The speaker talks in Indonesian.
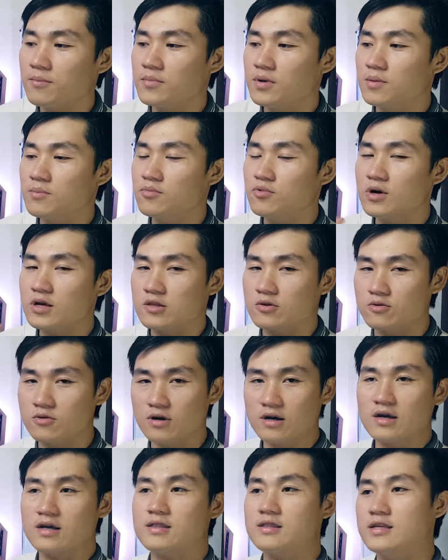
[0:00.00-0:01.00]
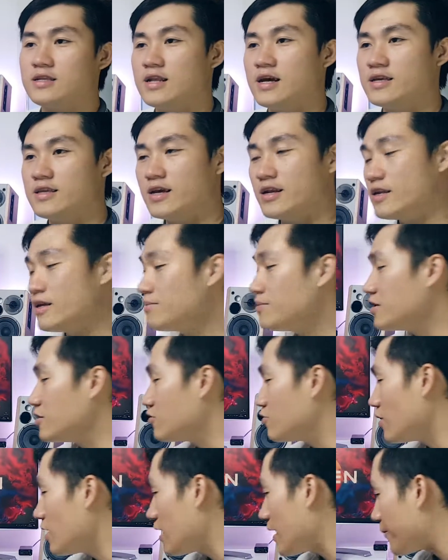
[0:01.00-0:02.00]
membuat gue tidak jadi
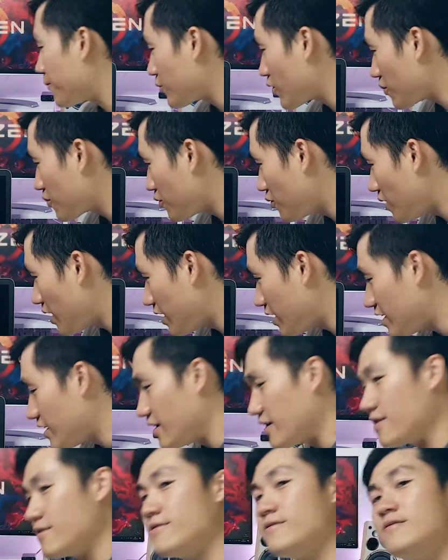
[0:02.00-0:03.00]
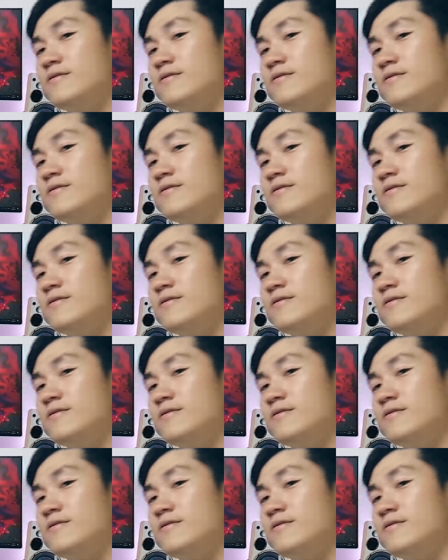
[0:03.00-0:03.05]
menjual laptop gue ini.